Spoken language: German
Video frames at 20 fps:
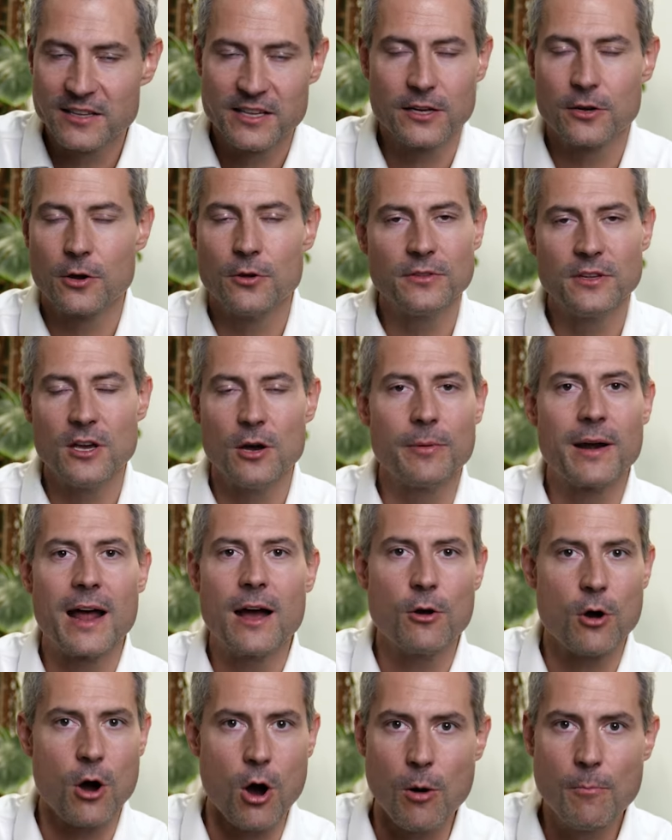Ihr könnt die aber
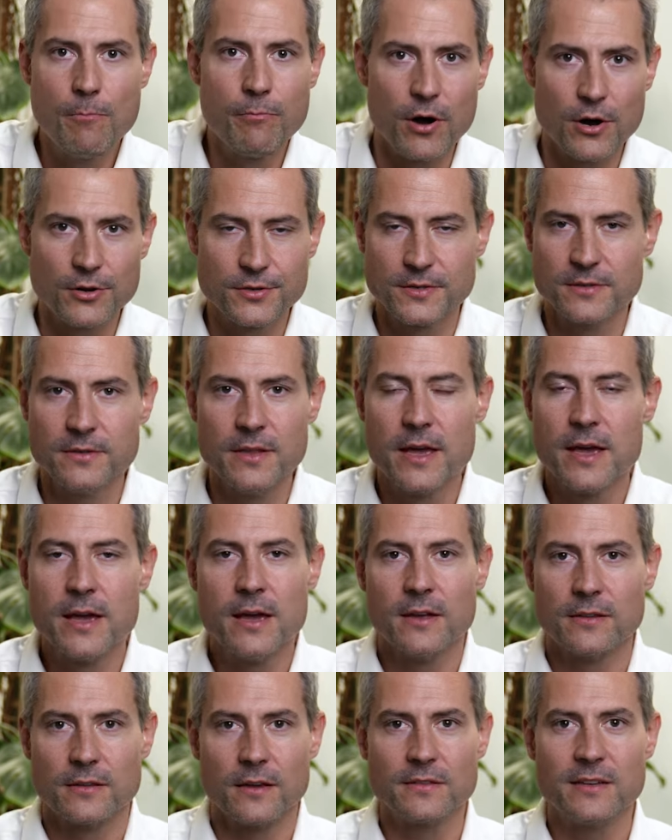auch anpassen,
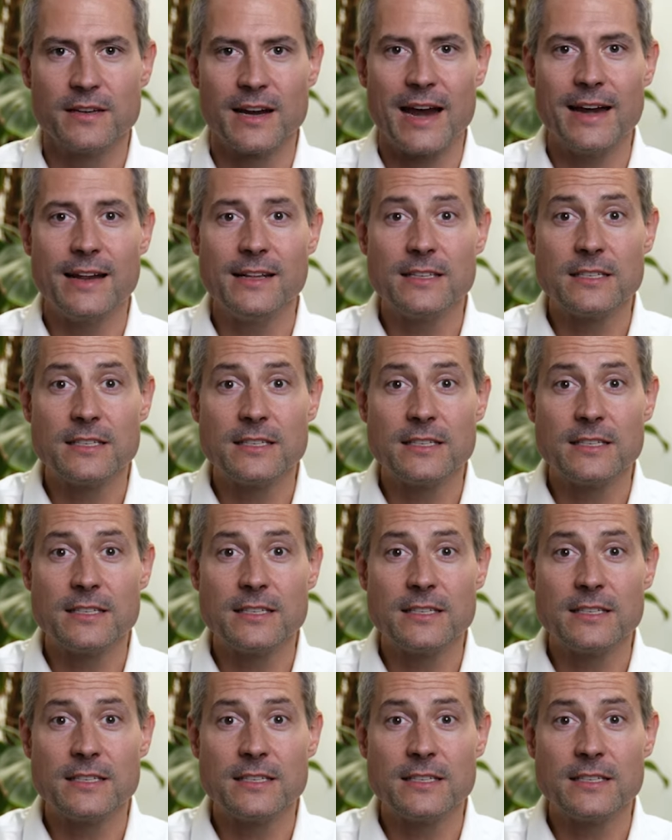dass ihr eine